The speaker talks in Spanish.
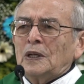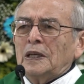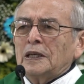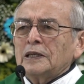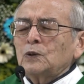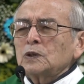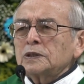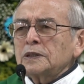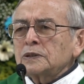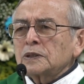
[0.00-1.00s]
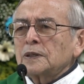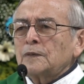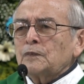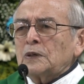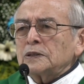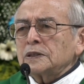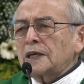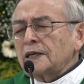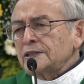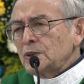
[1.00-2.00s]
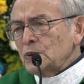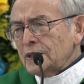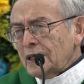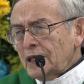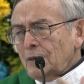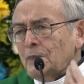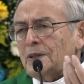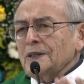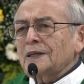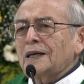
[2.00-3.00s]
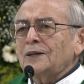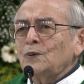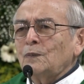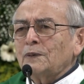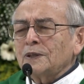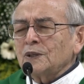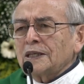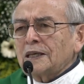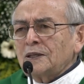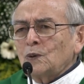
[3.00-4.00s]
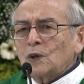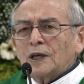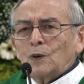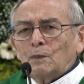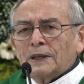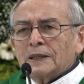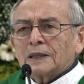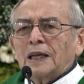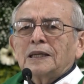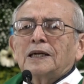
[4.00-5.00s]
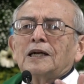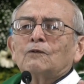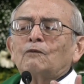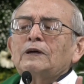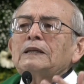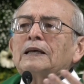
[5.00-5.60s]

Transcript: Entonces Jesús seguía predicando y predicando que aumentara la fe de